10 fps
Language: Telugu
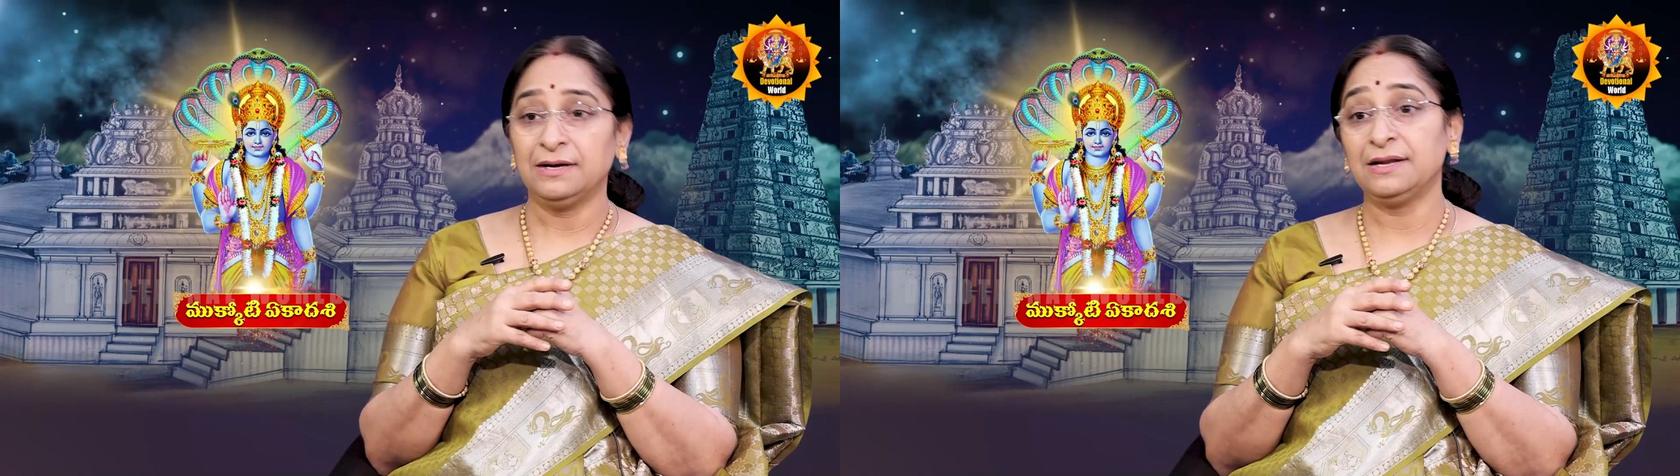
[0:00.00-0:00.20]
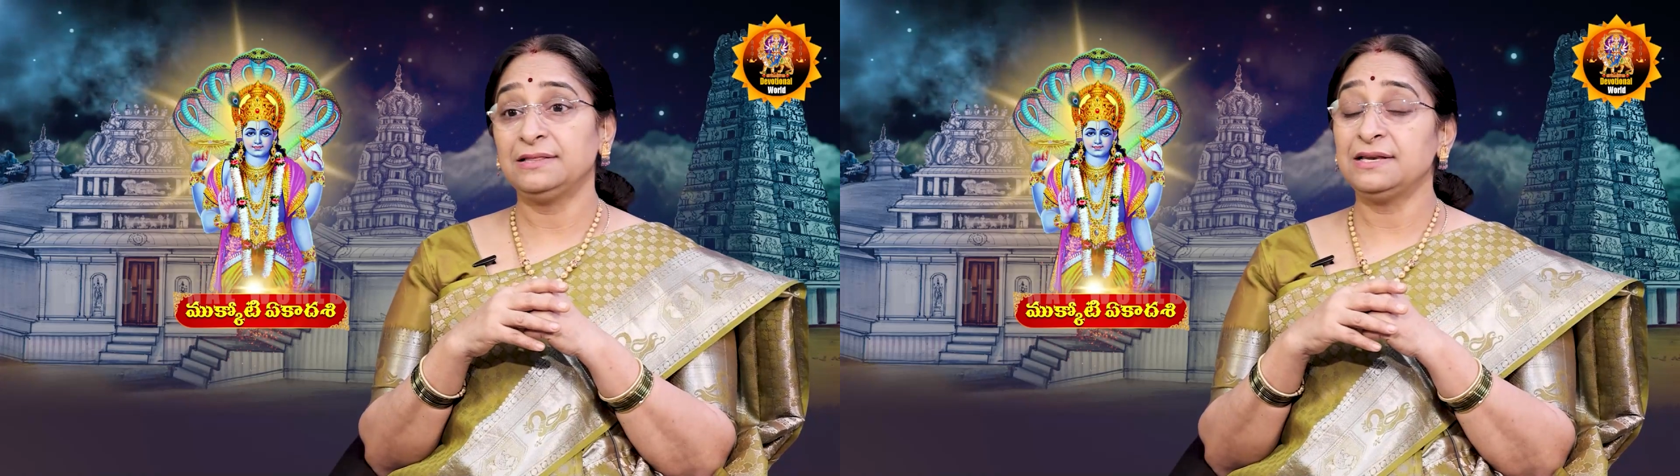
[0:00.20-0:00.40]

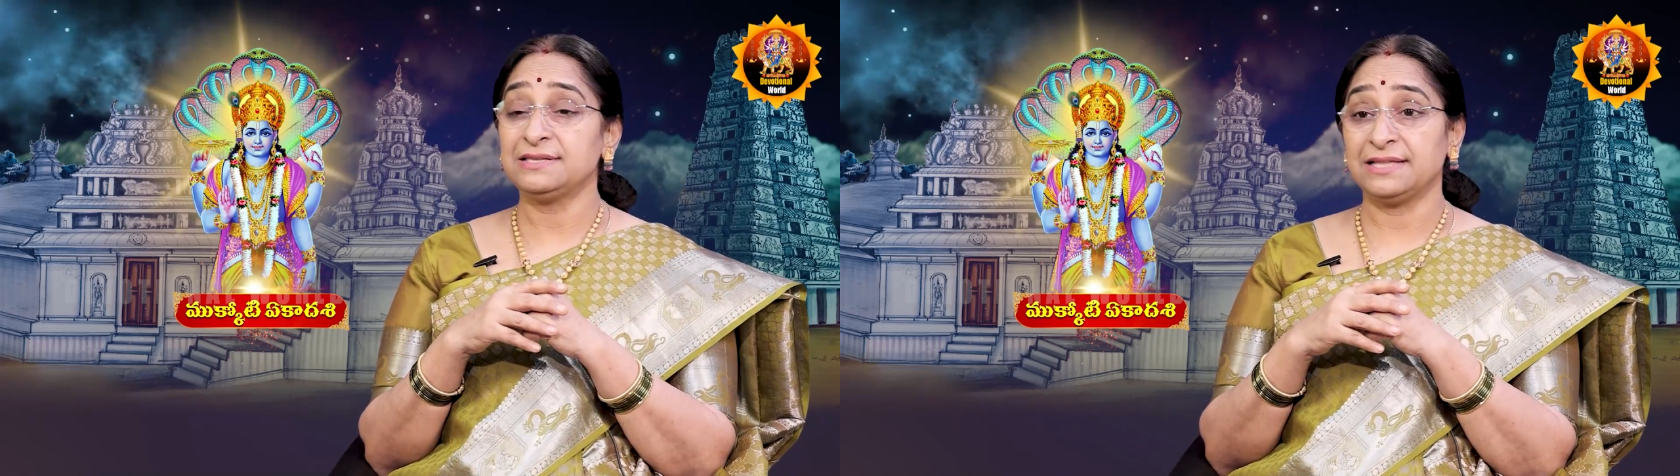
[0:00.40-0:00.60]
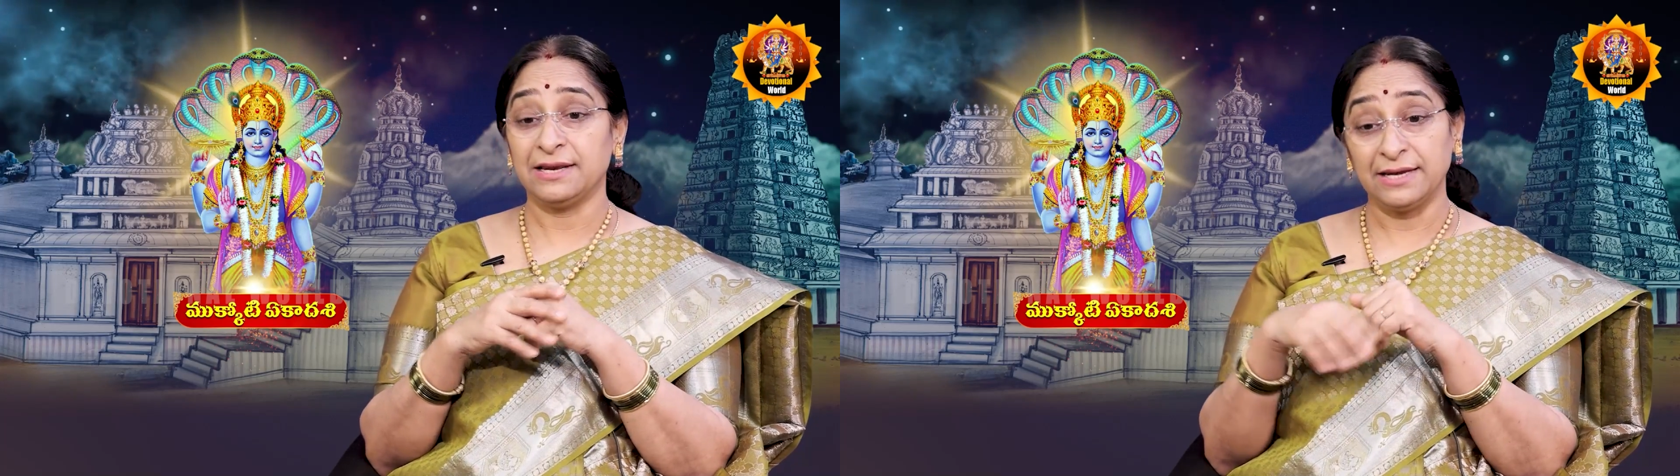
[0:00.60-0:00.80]

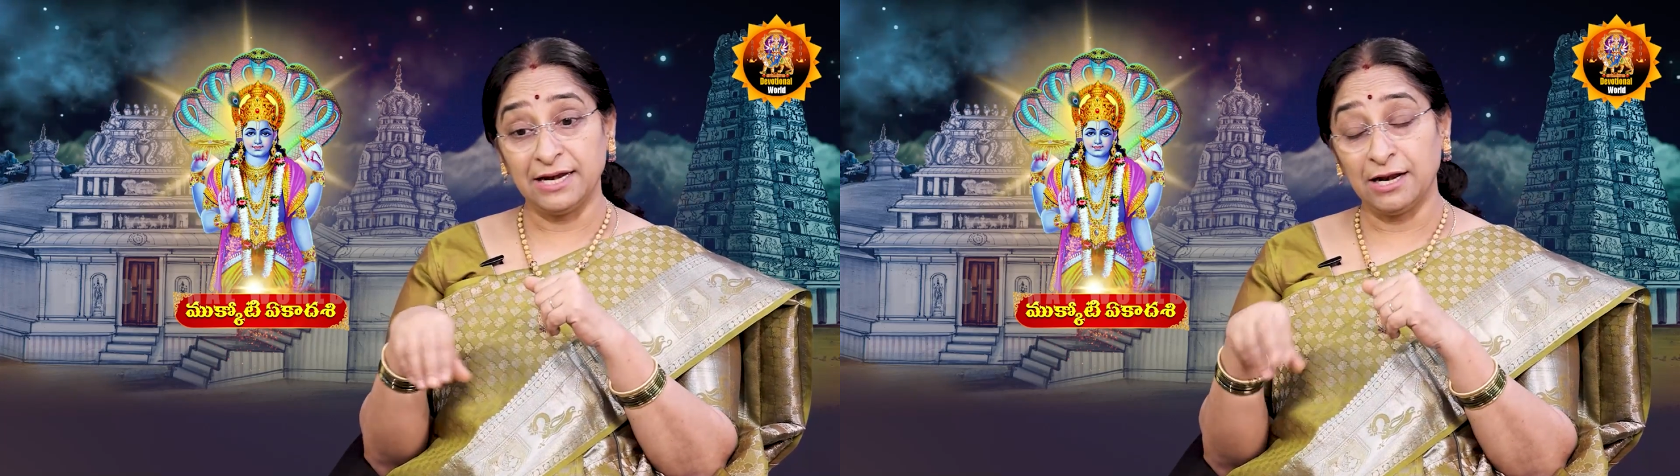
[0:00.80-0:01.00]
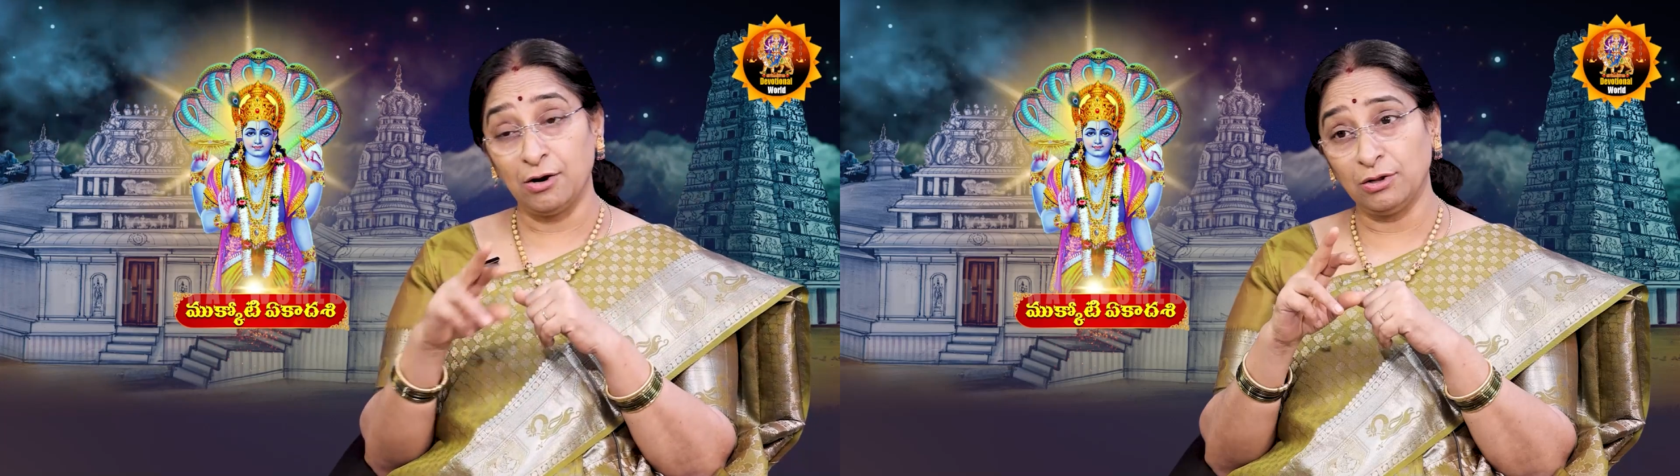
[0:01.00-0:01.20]
నిద్రిస్తే
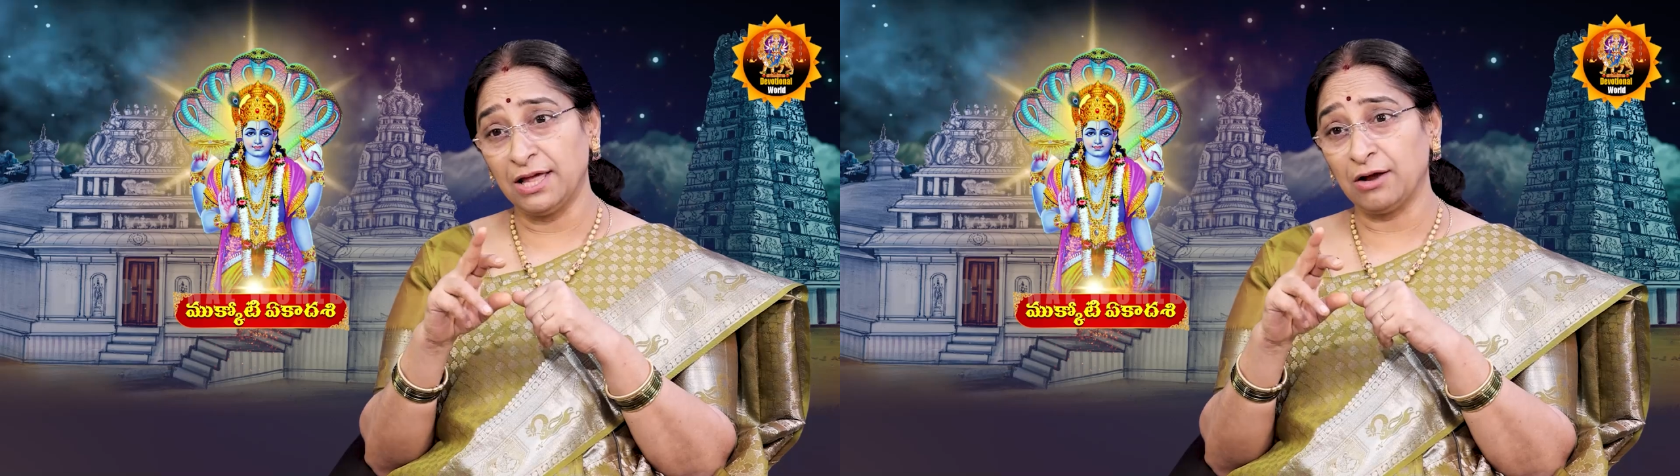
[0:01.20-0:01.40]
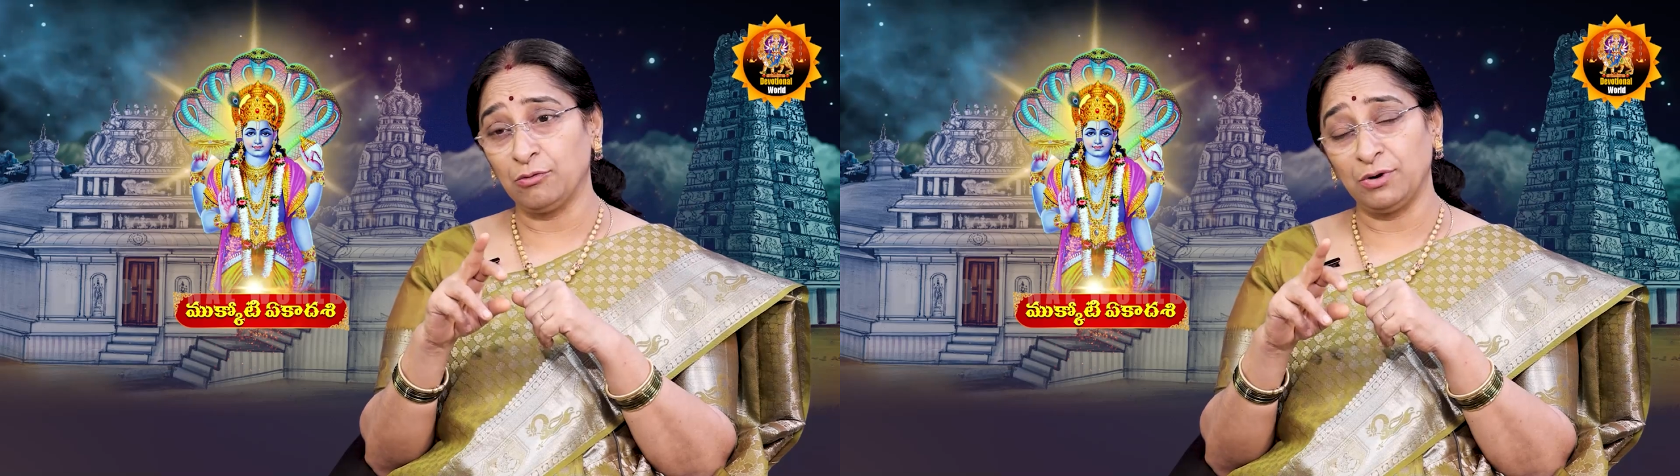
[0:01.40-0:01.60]
నీళ్లలో
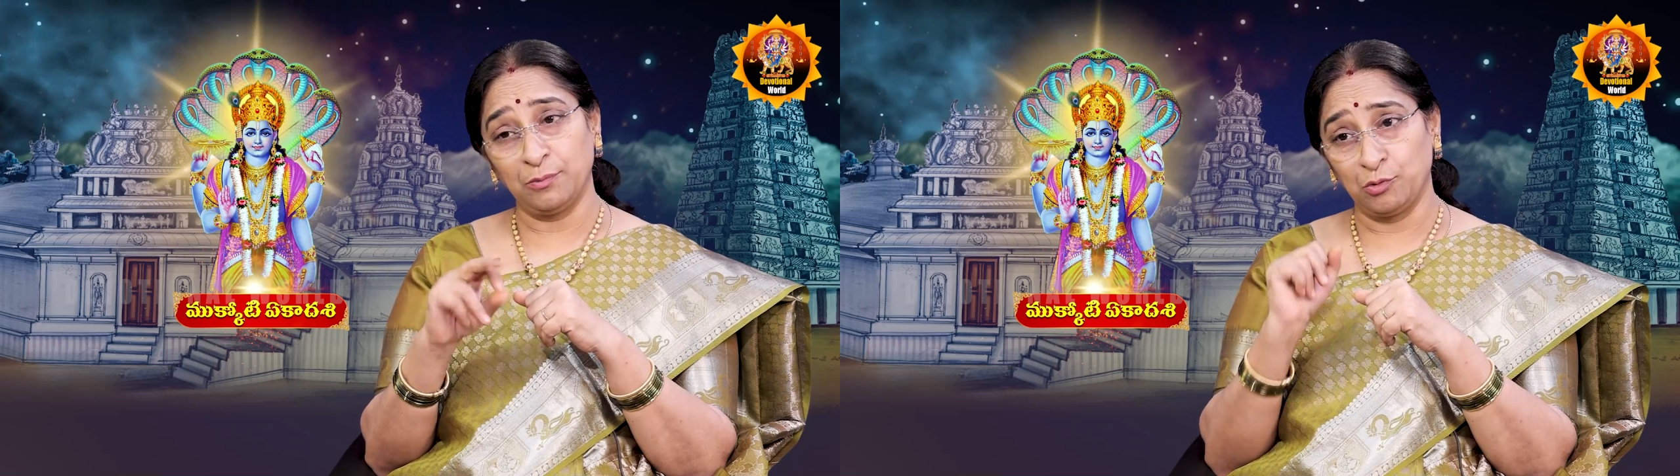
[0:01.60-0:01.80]
దాక్కున్న